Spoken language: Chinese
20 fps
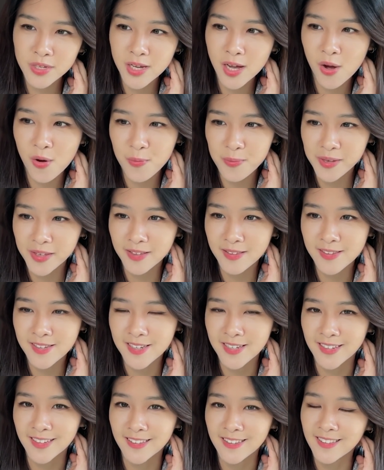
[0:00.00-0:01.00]
教面
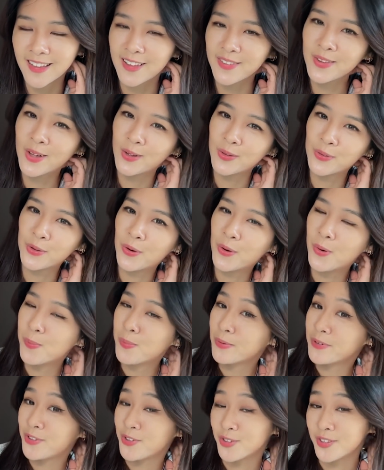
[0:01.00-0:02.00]
前，难道都
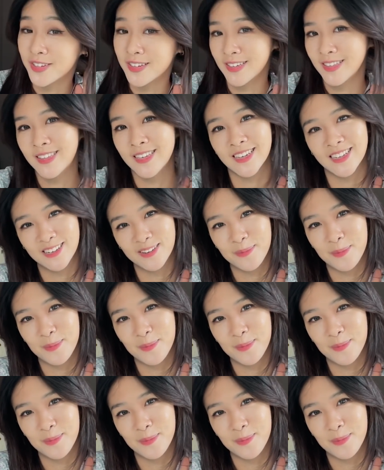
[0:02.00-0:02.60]
不值得一提了